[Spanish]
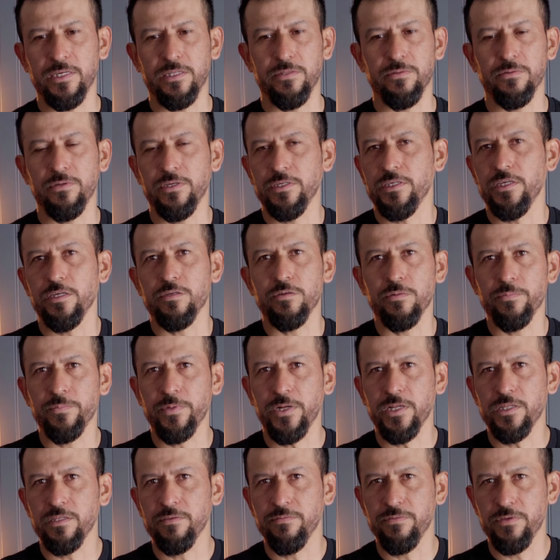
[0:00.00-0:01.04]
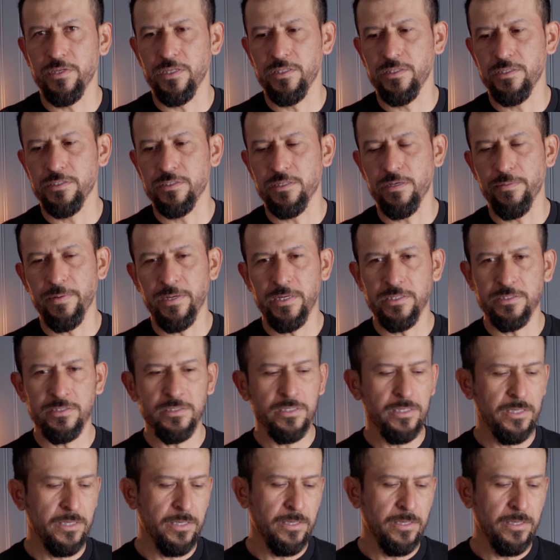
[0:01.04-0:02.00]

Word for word: No hay que comprar diferentes navajas.